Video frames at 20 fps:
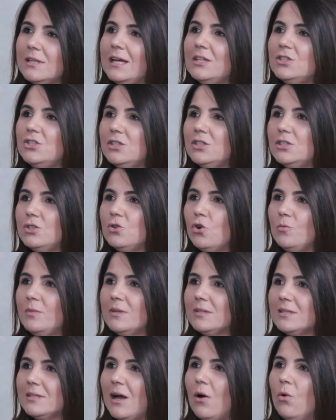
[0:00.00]
dá de, de
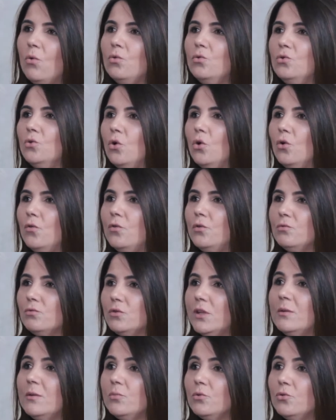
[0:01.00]
começar algo novo e um
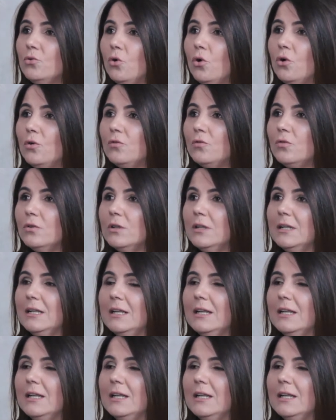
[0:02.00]
tempo novo,